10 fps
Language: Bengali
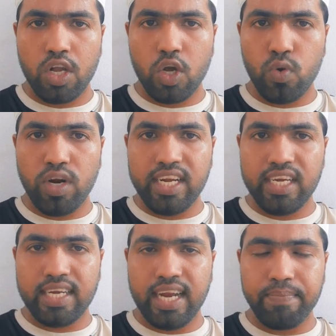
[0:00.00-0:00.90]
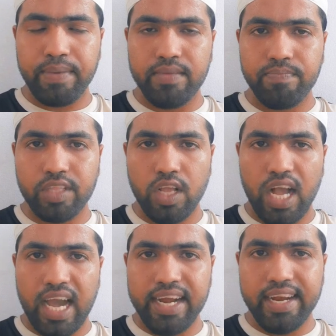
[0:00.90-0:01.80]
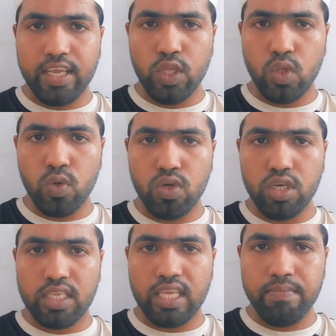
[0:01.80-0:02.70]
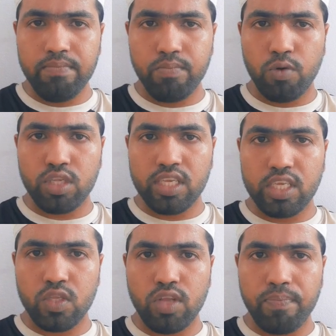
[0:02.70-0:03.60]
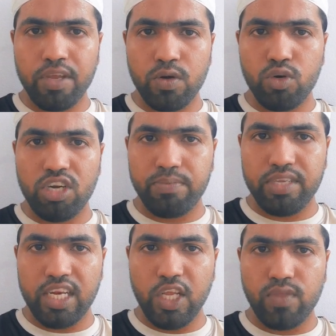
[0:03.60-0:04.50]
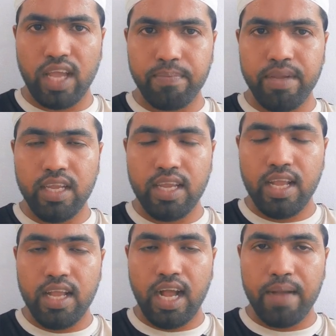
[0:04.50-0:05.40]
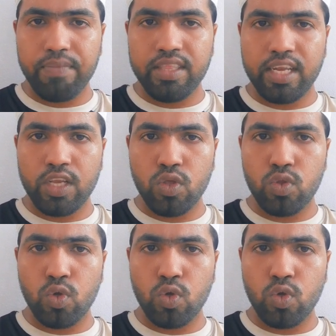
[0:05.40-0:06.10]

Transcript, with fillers: করোনা টেস্ট লাগবেই আর এটা কিন্তু সেম প্রসেস কিন্তু আপনার টুটের ভিজা নিয়েও থাকবে আপনাদেরকে তো